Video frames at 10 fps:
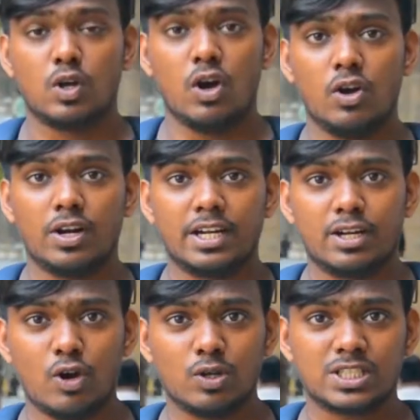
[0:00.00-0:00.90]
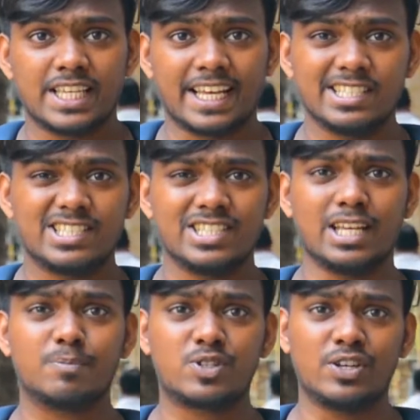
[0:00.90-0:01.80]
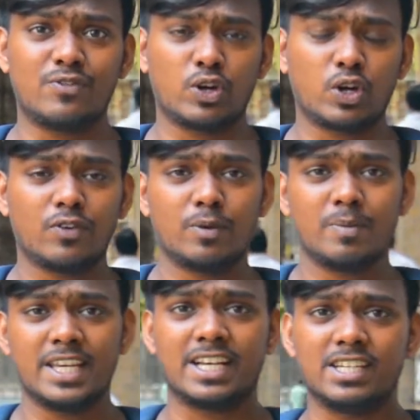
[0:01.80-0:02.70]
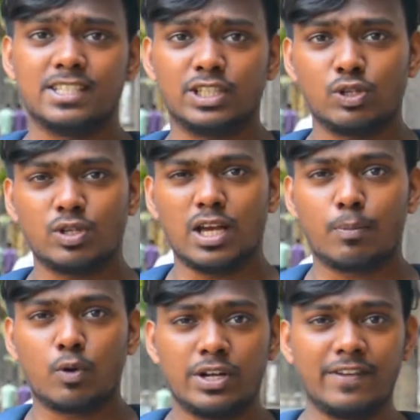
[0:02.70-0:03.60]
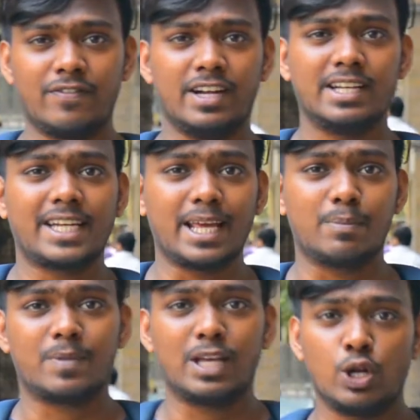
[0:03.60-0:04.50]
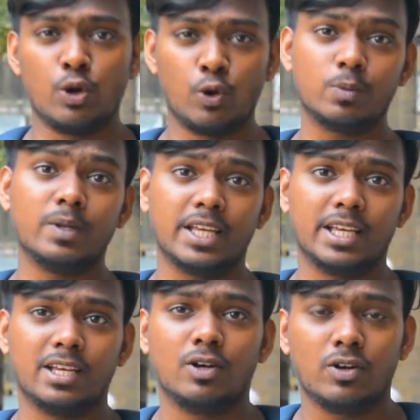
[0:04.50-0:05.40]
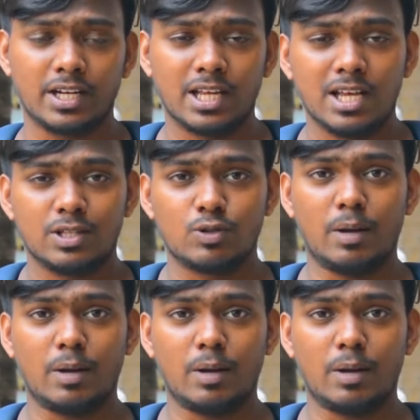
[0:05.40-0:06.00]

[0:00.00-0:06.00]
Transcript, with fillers: ऑल राइट नो सेकेंड चीज़ आप स्ट्रीट फोटोग्राफी में ये कर सकते हो कि आपको डिफरेंट टाइप के लोग मिलेंगे ऑल राइट right.